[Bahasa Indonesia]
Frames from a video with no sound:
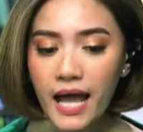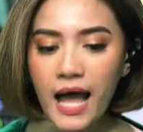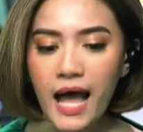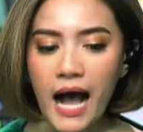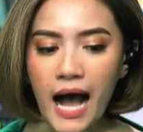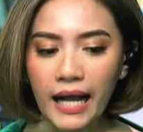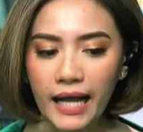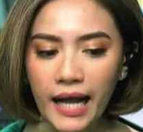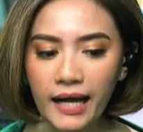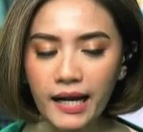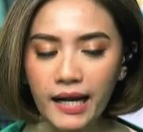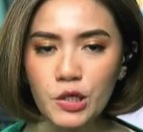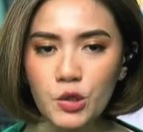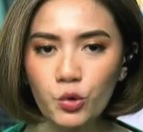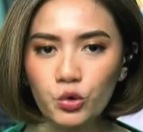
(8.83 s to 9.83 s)

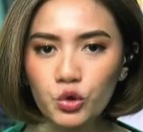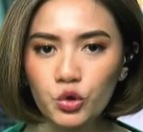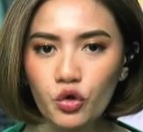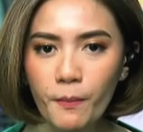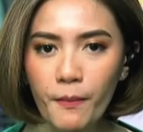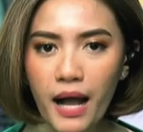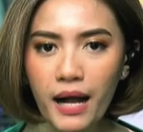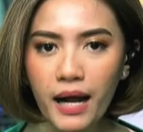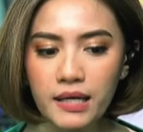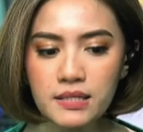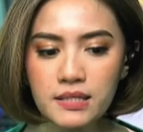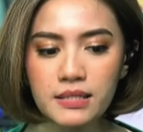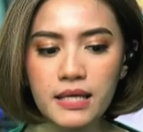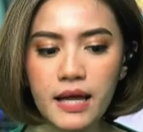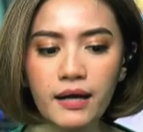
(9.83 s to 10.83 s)
anggaran untuk makan
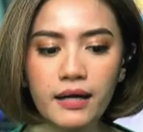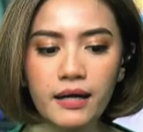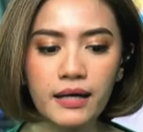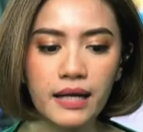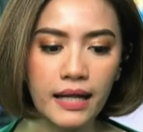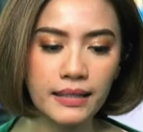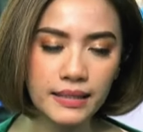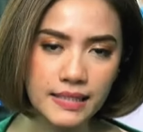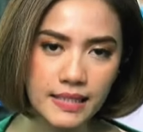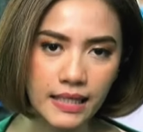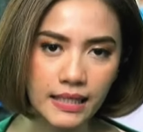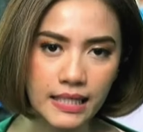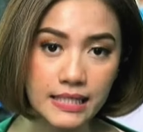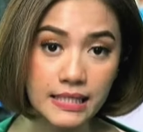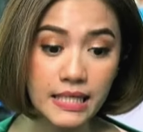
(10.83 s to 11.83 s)
siang gratis yang
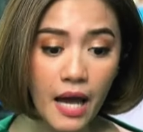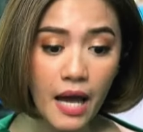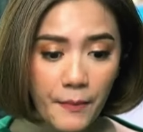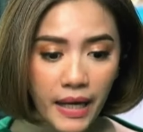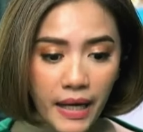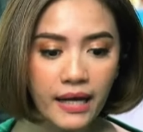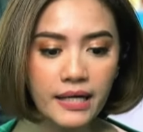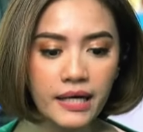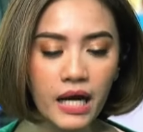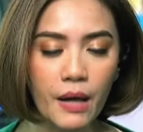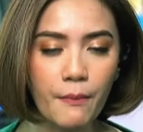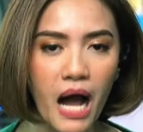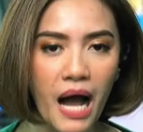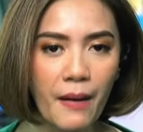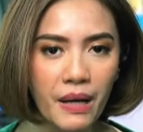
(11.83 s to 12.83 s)
disiapkan dalam
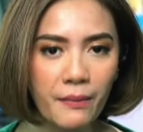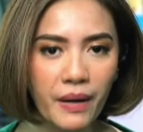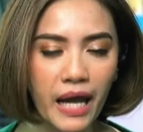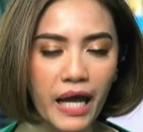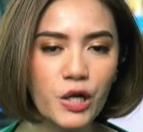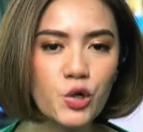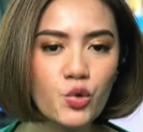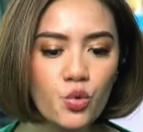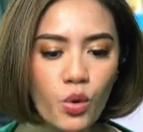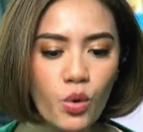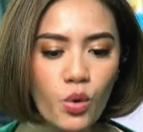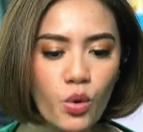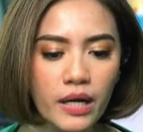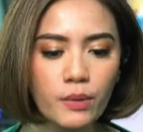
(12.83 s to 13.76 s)
APBN 2025